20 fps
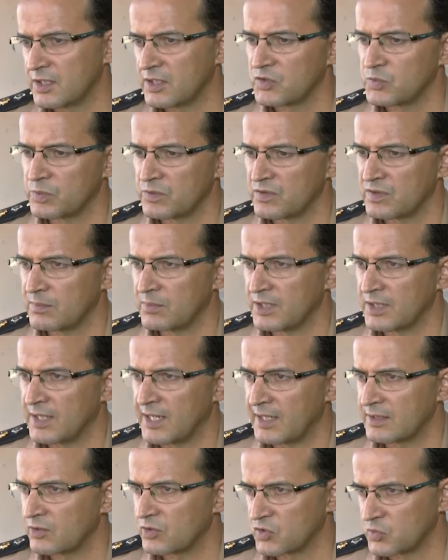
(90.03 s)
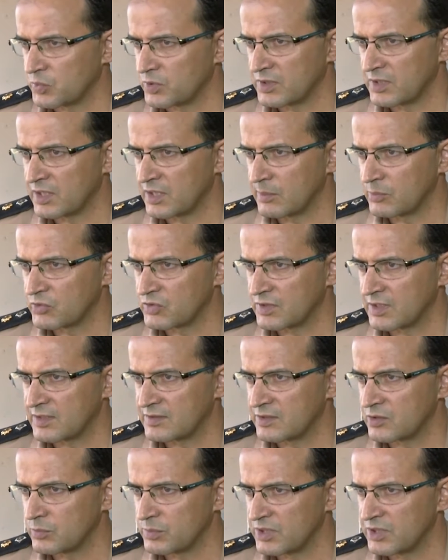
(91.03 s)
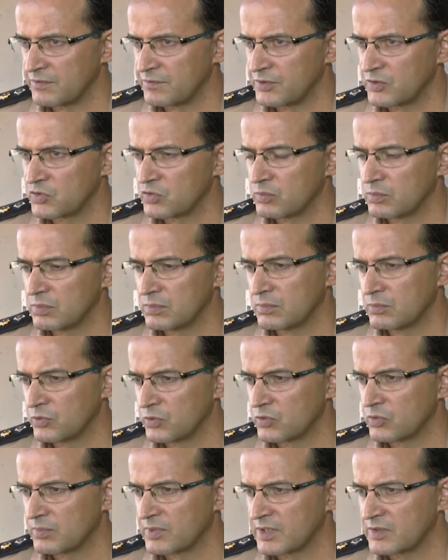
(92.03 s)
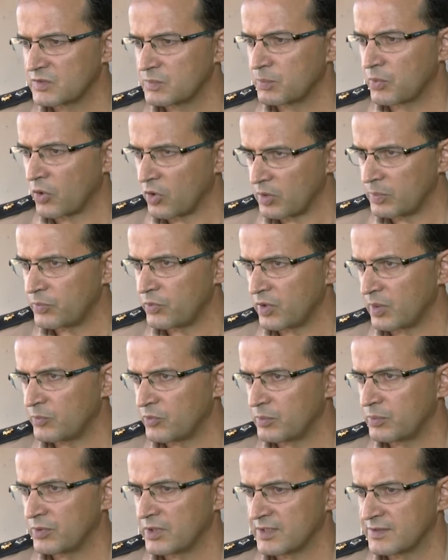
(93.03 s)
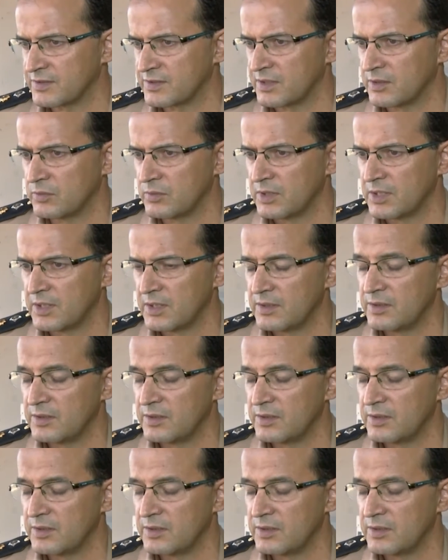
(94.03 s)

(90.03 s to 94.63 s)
de responsabilidade, nós poderemos trazer um benefício muito mais próprio à população,